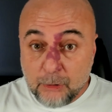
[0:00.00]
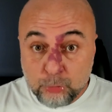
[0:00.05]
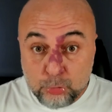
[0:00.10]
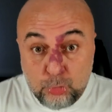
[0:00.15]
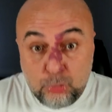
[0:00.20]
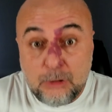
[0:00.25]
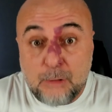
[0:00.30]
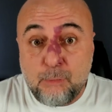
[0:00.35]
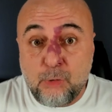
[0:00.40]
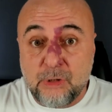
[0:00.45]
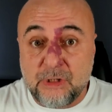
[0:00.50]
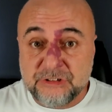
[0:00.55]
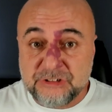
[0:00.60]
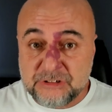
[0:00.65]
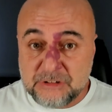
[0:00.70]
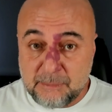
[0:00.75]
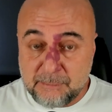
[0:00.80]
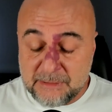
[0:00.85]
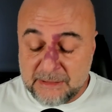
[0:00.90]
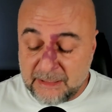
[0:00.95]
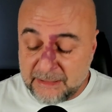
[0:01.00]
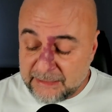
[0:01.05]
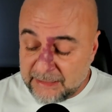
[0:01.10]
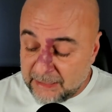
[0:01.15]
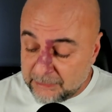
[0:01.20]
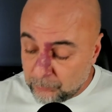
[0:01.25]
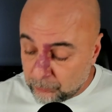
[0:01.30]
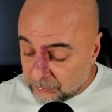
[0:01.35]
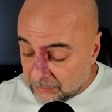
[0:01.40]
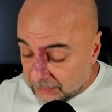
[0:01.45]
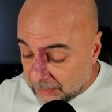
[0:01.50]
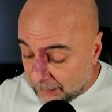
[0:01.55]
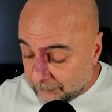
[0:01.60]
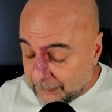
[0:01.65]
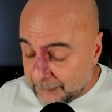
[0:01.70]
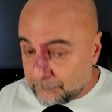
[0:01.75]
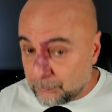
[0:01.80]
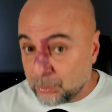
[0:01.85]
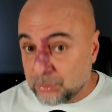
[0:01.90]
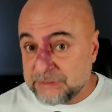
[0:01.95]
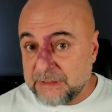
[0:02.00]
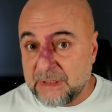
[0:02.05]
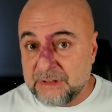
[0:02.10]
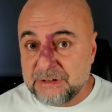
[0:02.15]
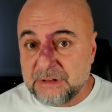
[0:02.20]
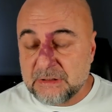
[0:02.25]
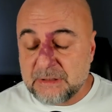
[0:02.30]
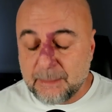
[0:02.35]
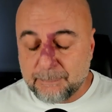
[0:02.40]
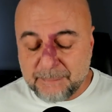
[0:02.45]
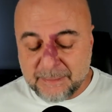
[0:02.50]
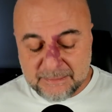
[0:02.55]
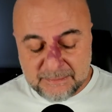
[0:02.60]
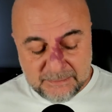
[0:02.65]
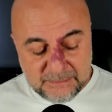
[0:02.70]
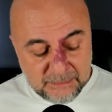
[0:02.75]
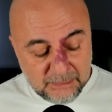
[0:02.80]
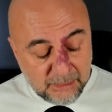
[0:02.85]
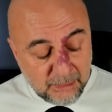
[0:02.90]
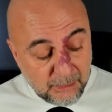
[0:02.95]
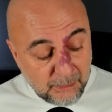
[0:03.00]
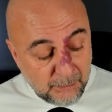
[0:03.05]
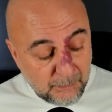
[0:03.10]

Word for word: Dün de böyle açıklamalar geldi. Ona rağmen borsa eşir kapattı.